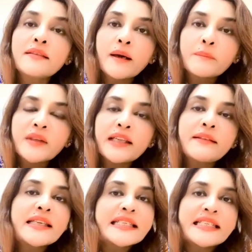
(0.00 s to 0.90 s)
दम दे
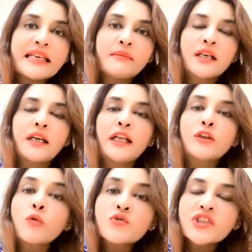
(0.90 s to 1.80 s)
दें स्टीम कर
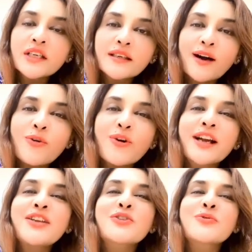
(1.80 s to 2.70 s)
लें तो उससे क्या होगा
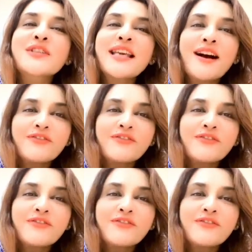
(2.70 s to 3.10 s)
कि जो उसकी